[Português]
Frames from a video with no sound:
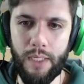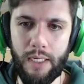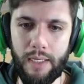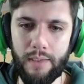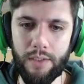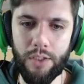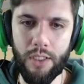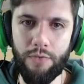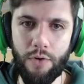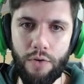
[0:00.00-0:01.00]
Beleza, o
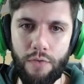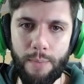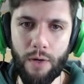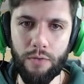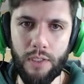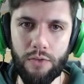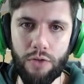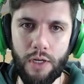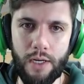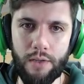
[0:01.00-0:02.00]
gigante ficou vivo pra contar a
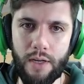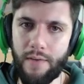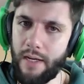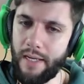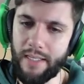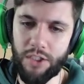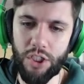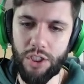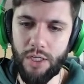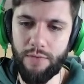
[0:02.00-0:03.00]
história. Eu dava ele
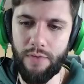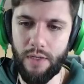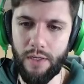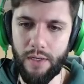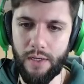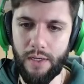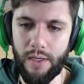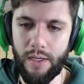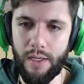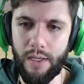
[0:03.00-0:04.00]
GG, fi.
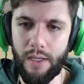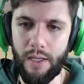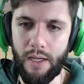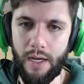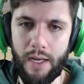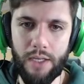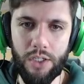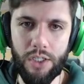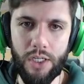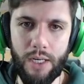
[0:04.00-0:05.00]
Aí é
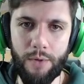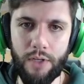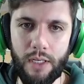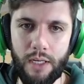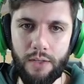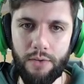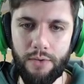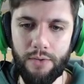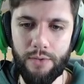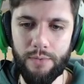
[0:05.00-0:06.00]
GG, né, meu querido?